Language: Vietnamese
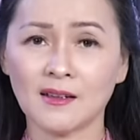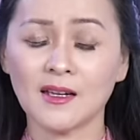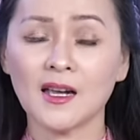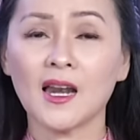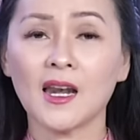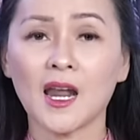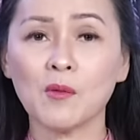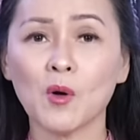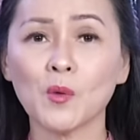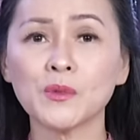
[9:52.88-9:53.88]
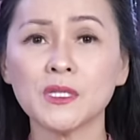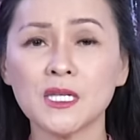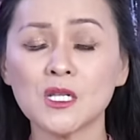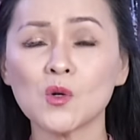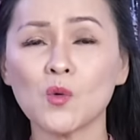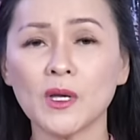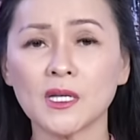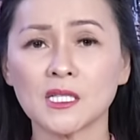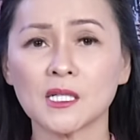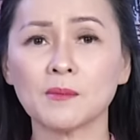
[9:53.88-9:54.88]
nhận là một chính
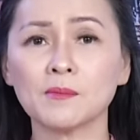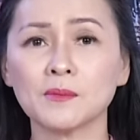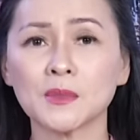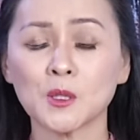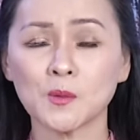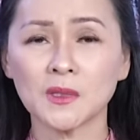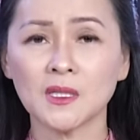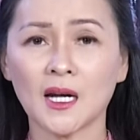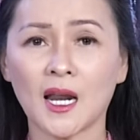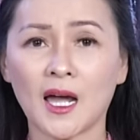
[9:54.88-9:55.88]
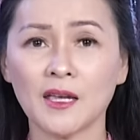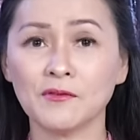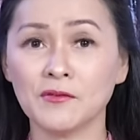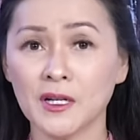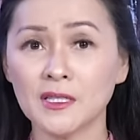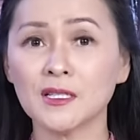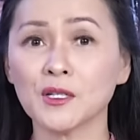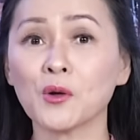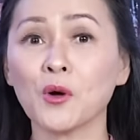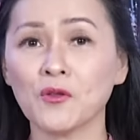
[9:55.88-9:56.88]
quyền trong trong tương lai với
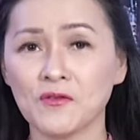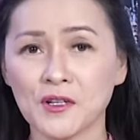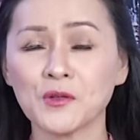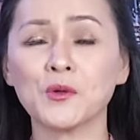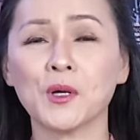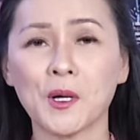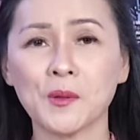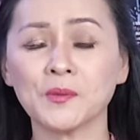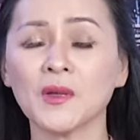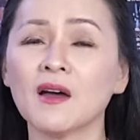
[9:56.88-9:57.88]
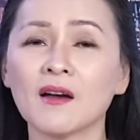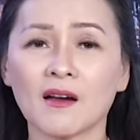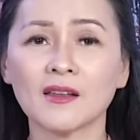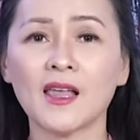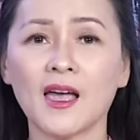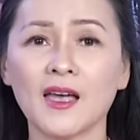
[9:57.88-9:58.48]
sự cố vấn của ông có